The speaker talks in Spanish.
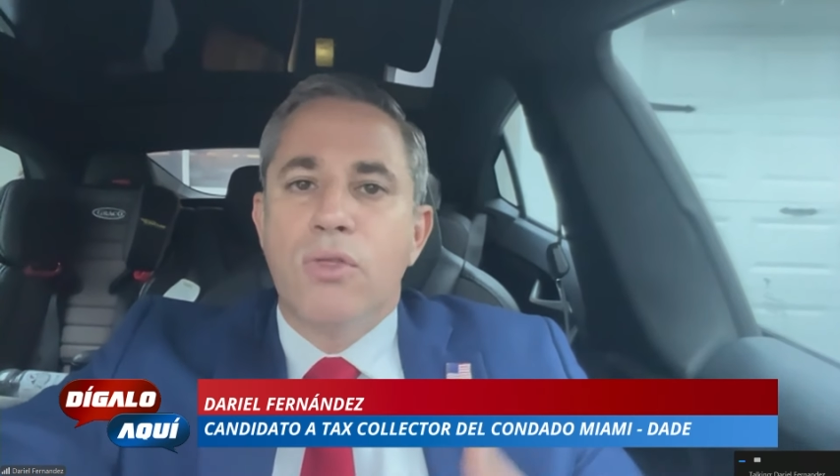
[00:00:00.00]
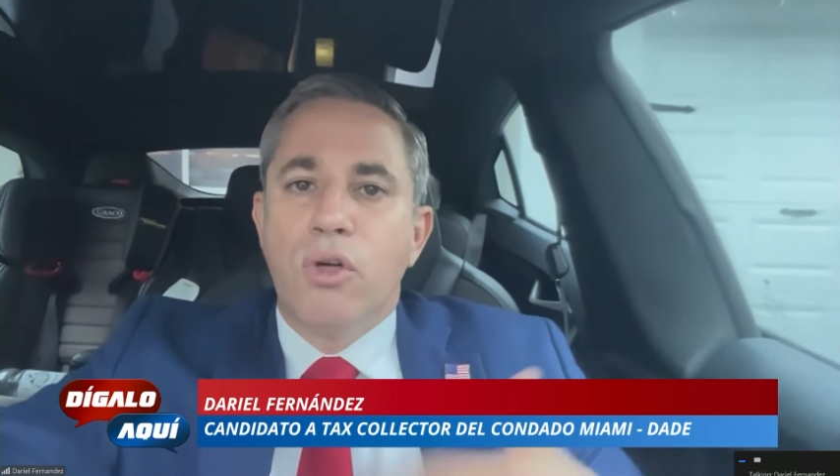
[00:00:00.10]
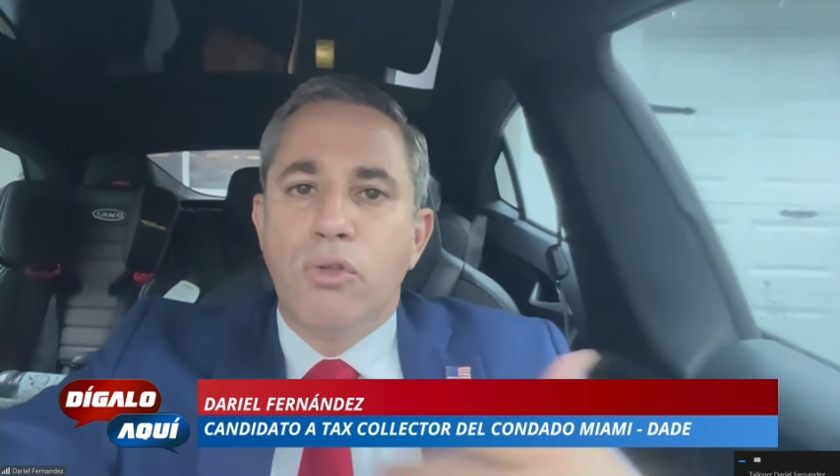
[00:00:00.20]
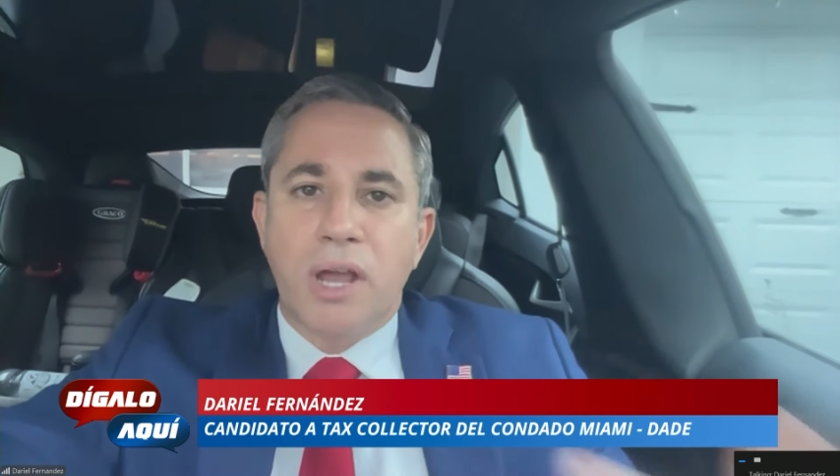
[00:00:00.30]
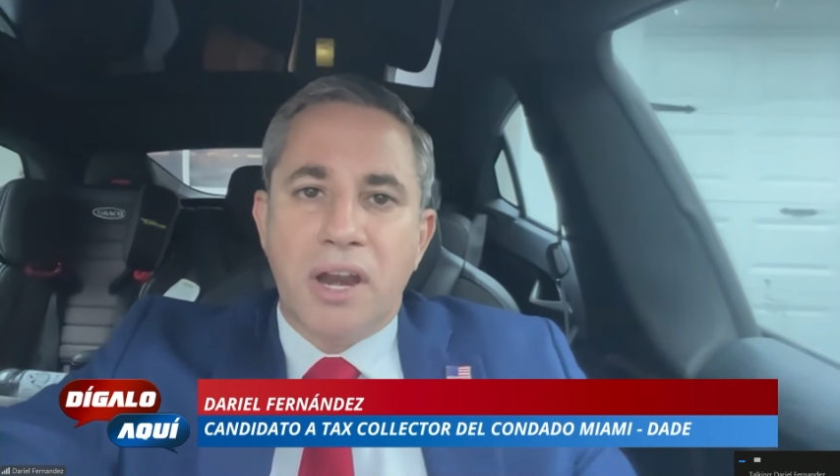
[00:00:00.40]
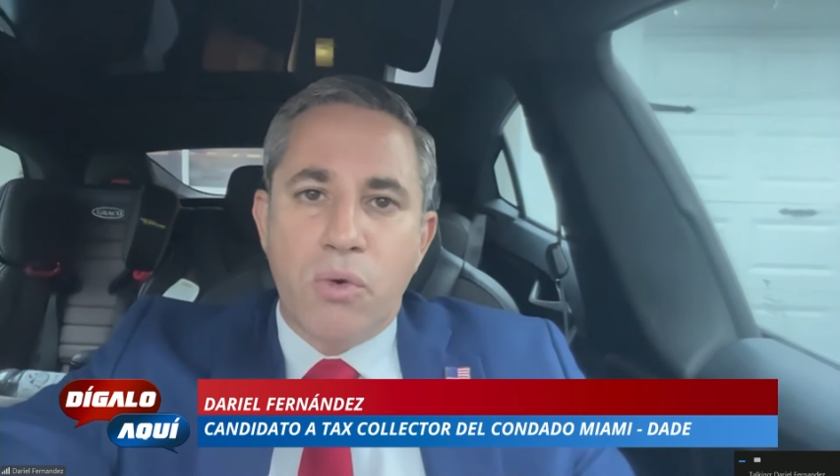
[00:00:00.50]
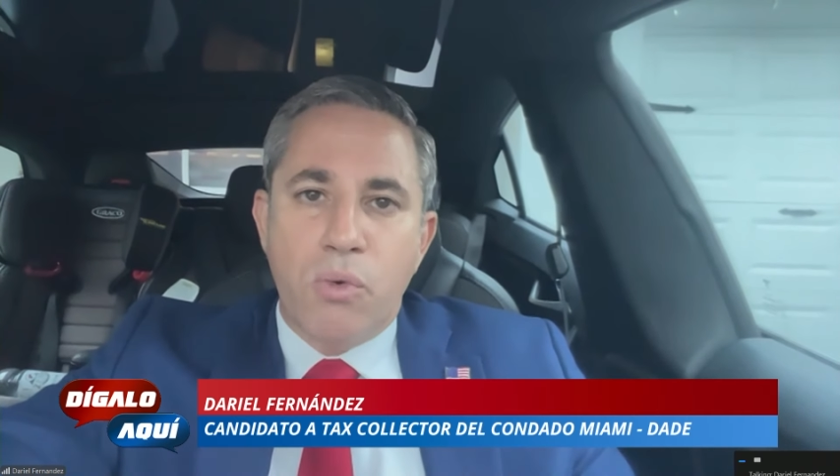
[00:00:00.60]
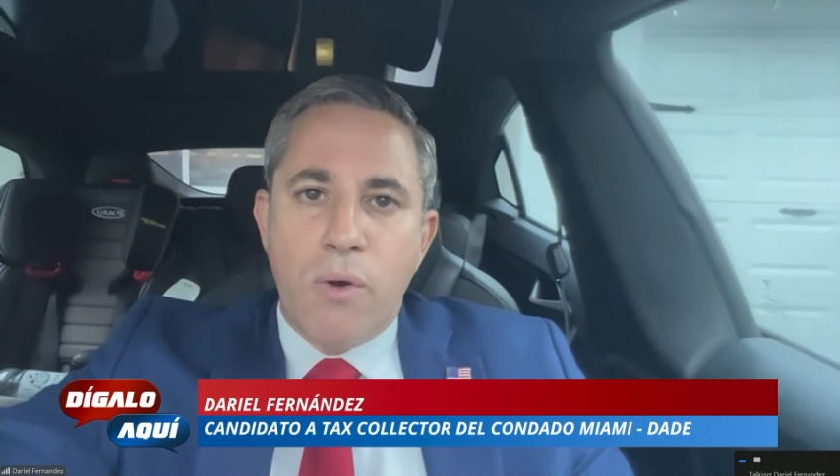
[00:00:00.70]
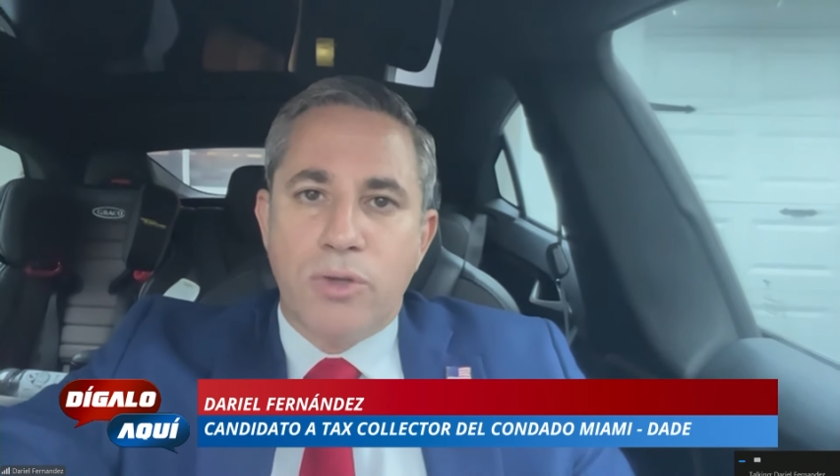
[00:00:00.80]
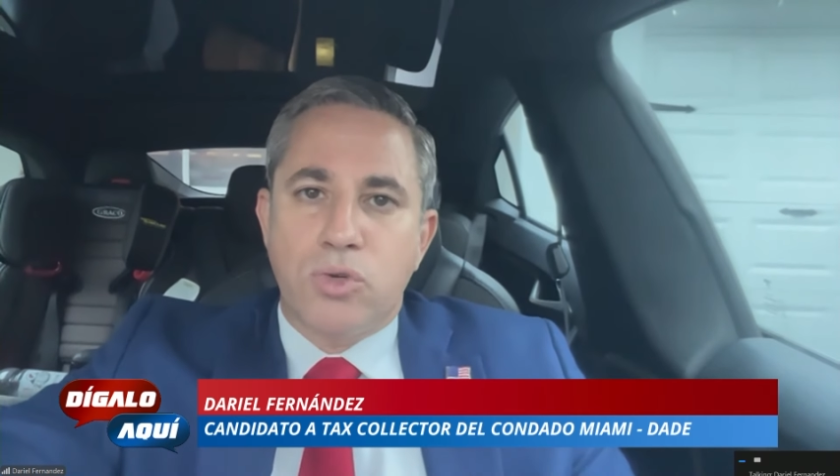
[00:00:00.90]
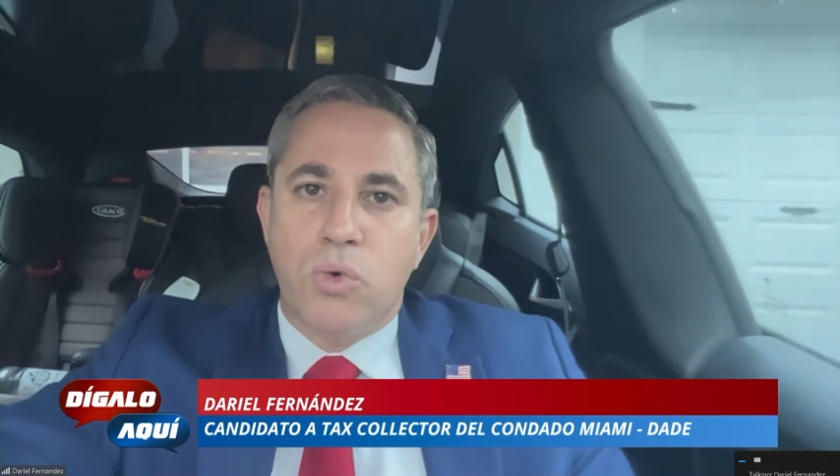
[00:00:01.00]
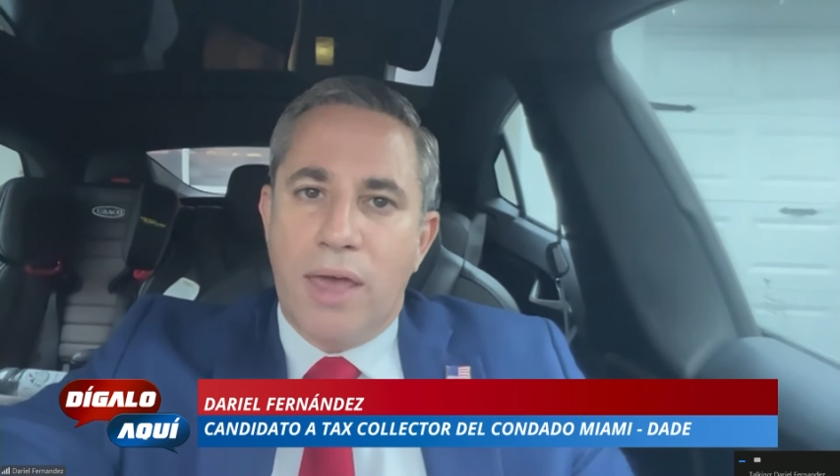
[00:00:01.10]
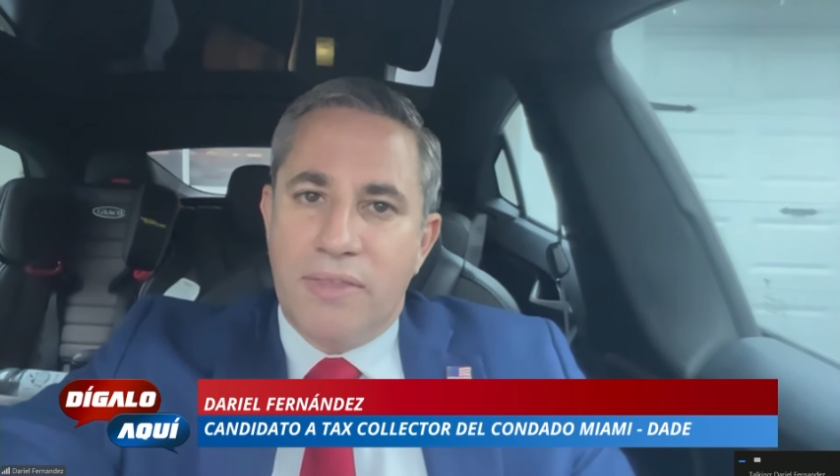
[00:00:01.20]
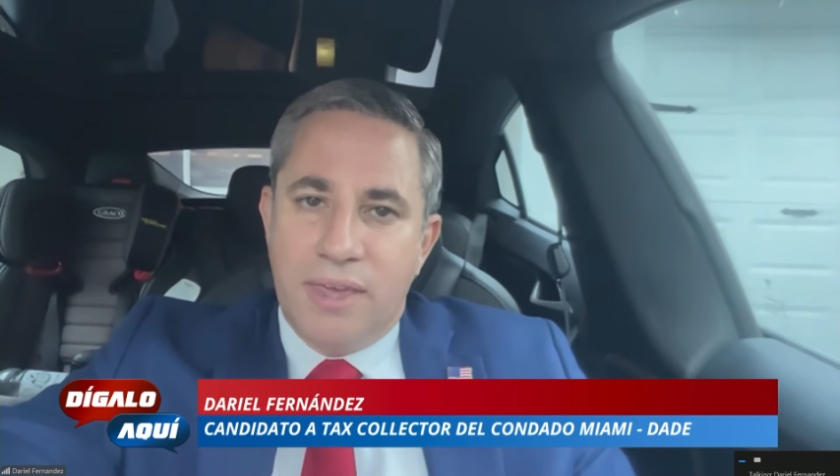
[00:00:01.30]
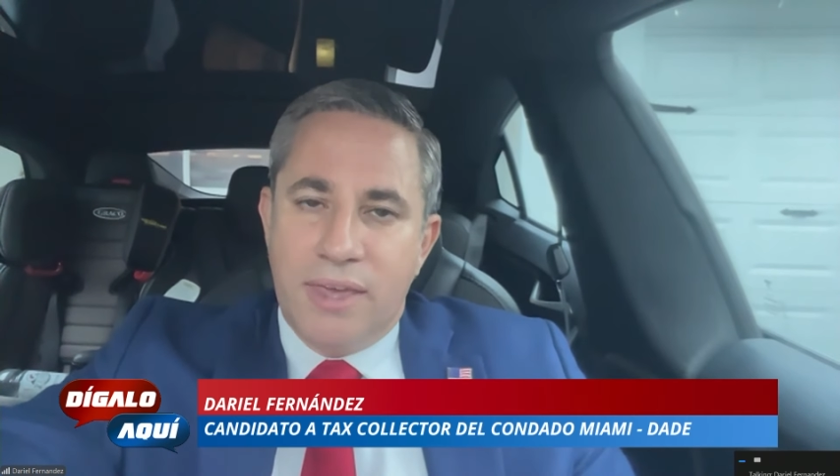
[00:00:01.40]
donde usted renueva su
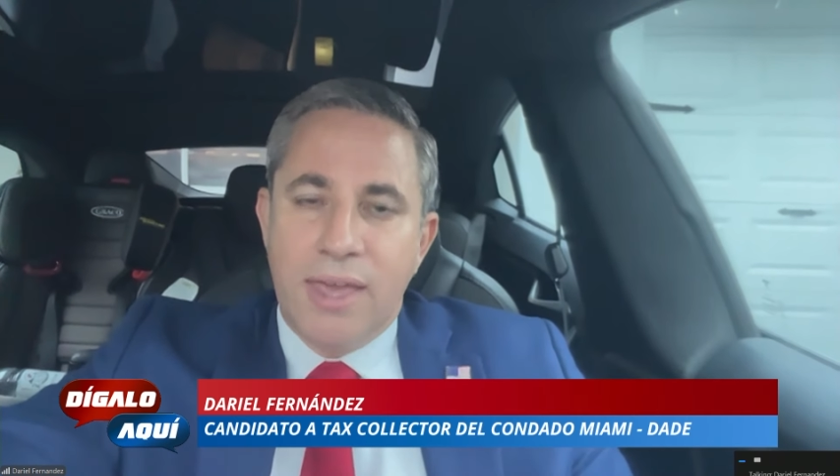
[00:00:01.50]
ID